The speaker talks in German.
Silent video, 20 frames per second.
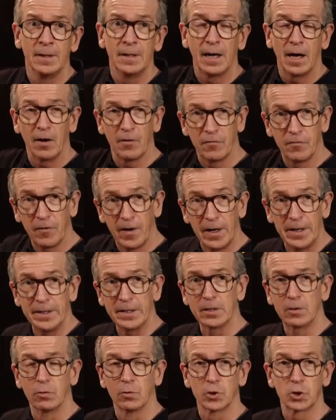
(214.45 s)
auf fallenden
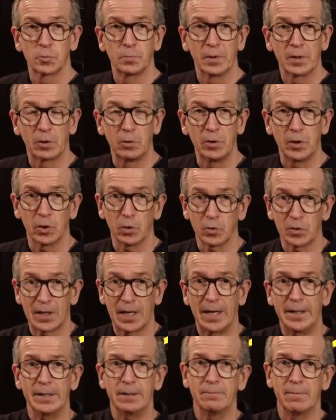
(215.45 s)
Kurs spekulieren und
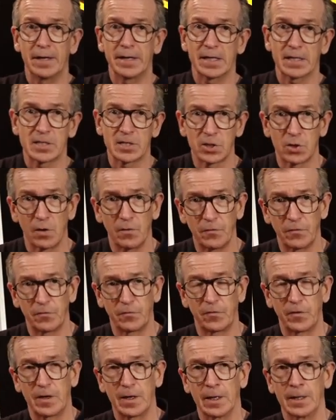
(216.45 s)
kann in meiner
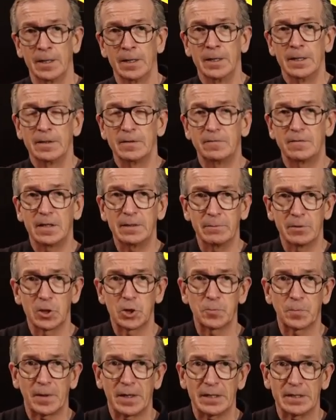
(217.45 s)
Software
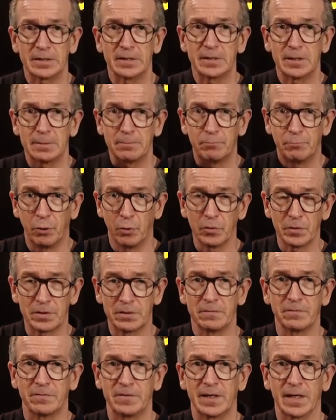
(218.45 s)
dementsprechend den
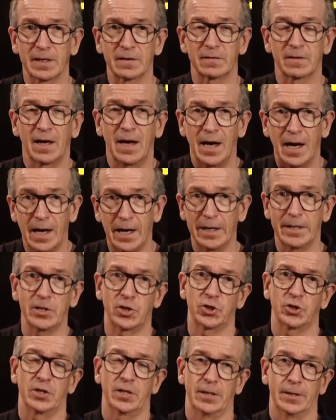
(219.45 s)
Punktewert
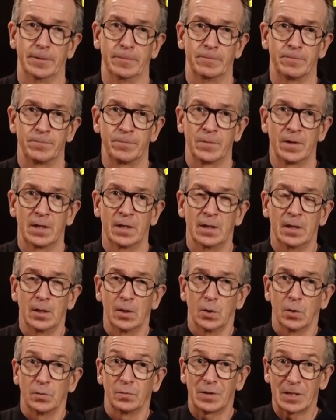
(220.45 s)
einstellen.
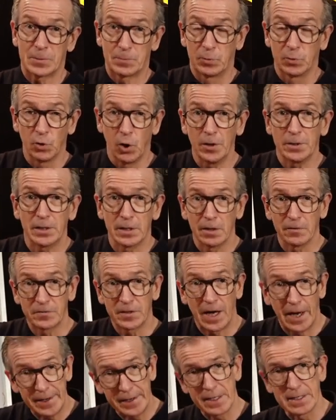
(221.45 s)
Das bedeutet auf
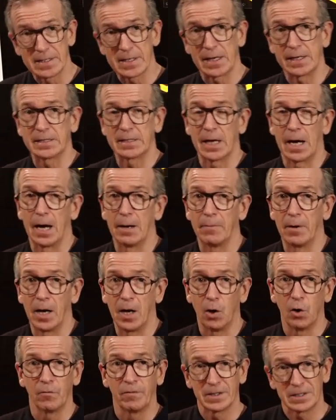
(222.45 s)
der anderen Seite aber
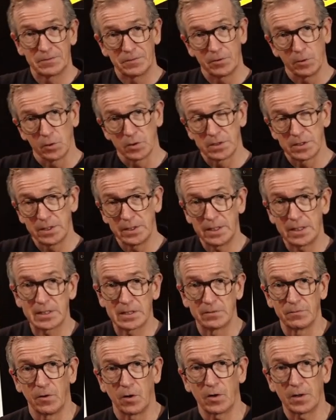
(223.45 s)
auch, was wir uns in den
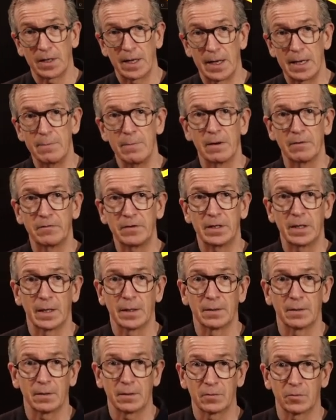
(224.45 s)
nächsten Wochen ja immer wieder
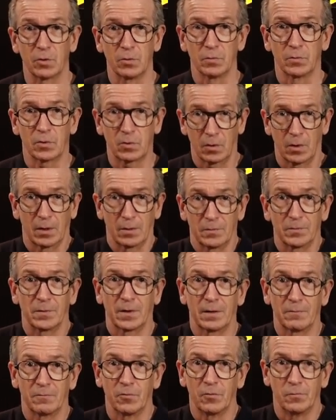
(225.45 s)
drum, äh,
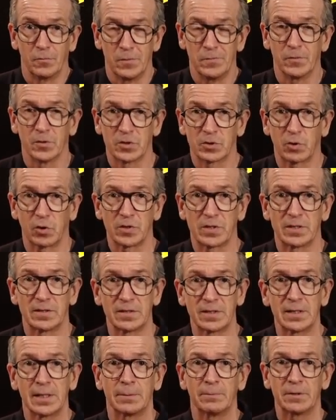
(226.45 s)
wo, wo wir uns
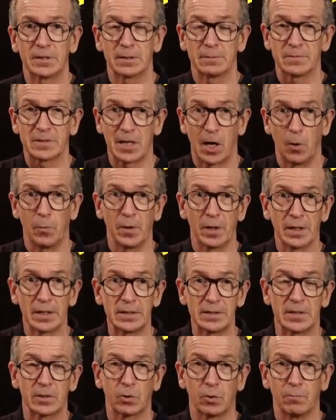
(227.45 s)
konzentrieren mit dem sauberen
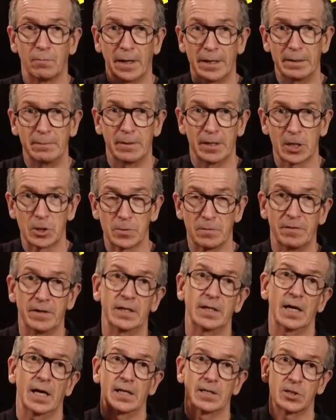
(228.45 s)
Risiko-Money-Management. Wenn
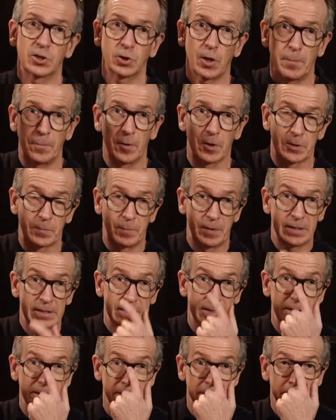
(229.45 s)
ich einen Stop-Loss
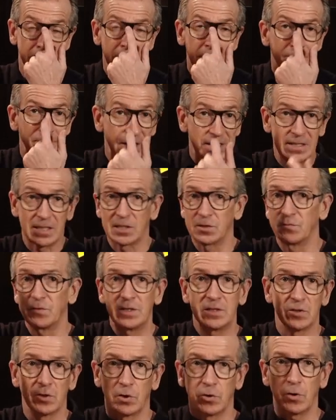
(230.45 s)
platziere, das ist wie
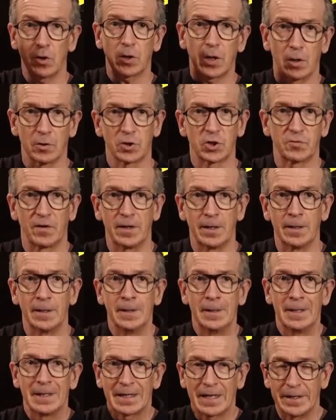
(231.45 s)
so eine Knockout-Schwelle,
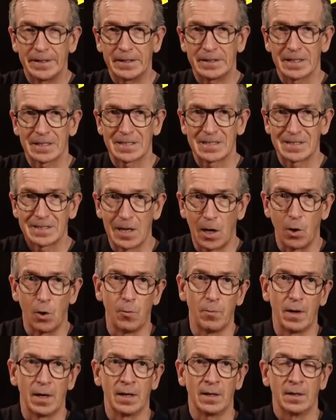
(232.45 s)
kann ich das
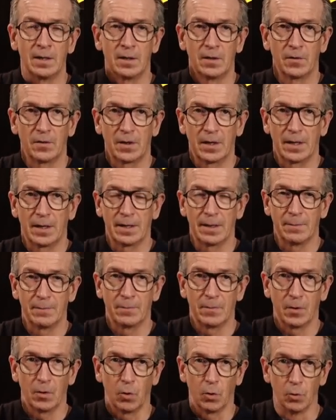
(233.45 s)
sauber ähm,
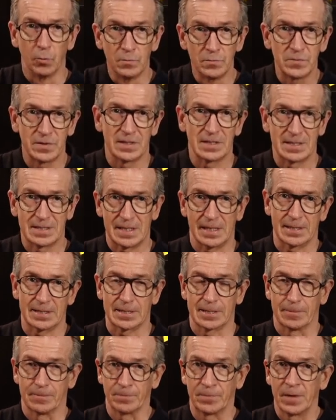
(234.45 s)

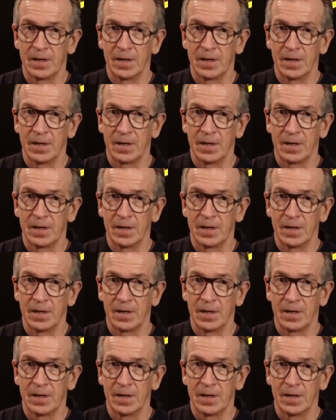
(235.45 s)
umsetzen.